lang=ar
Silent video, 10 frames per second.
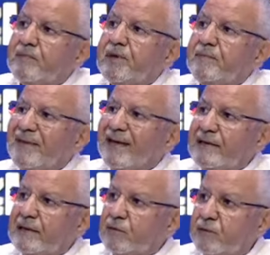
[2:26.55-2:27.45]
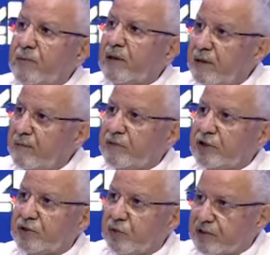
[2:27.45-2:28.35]
بامكانيتهم
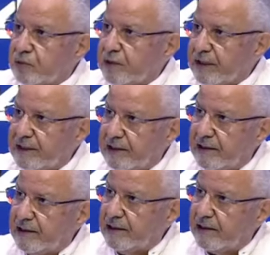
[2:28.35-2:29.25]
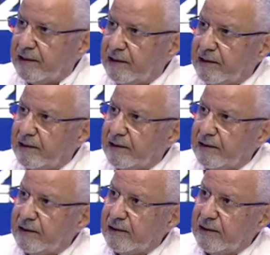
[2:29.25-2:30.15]
باش يتوصلوا يعني لل
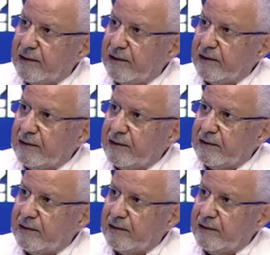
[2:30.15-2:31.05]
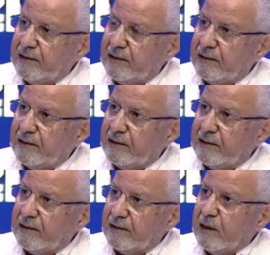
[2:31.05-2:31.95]
آه، آه،
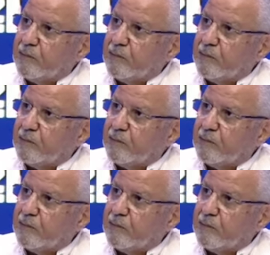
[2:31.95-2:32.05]
سير